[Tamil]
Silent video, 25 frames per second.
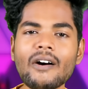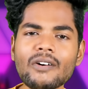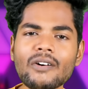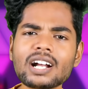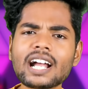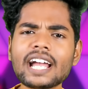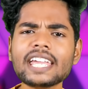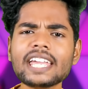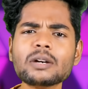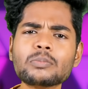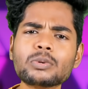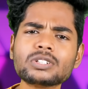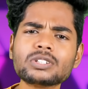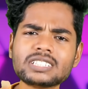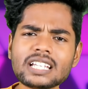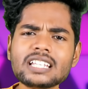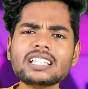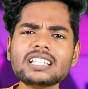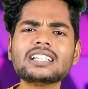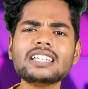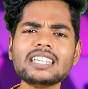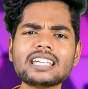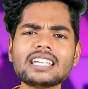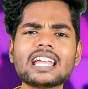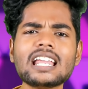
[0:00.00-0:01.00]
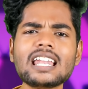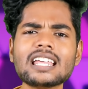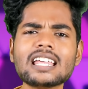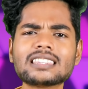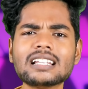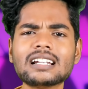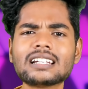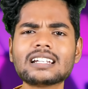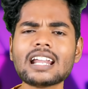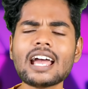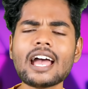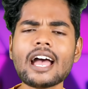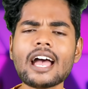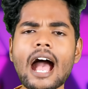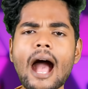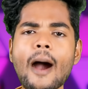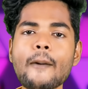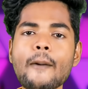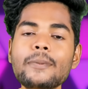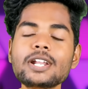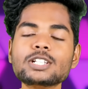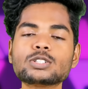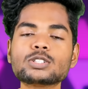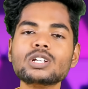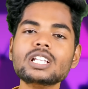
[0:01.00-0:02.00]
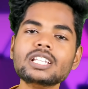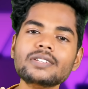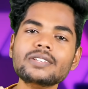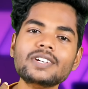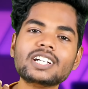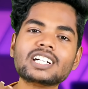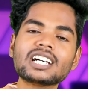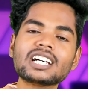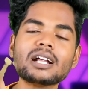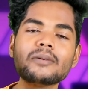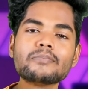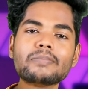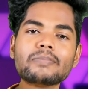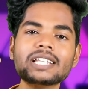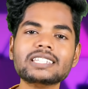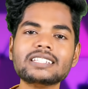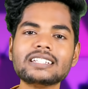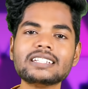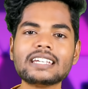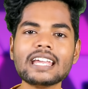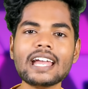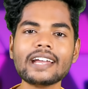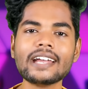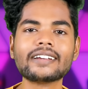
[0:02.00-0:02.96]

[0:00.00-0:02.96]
அவங்க கையை பிடிச்சி எதுக்கு நீ கீழே தள்ளுற அப்படி சொல்லி இந்த விக்ரம் பார்த்து